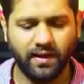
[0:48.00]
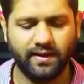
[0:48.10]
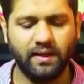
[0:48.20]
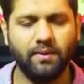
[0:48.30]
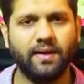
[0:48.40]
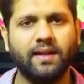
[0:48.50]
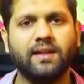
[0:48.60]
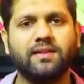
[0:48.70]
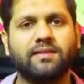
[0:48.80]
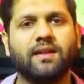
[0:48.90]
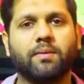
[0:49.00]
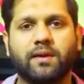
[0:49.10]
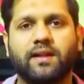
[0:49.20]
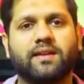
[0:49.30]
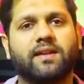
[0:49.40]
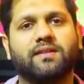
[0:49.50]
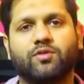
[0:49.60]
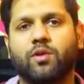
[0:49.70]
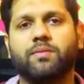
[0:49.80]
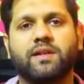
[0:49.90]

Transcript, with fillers: अल्टीमेटली जिससे आप ख़रीद रहे हैं जिसको आप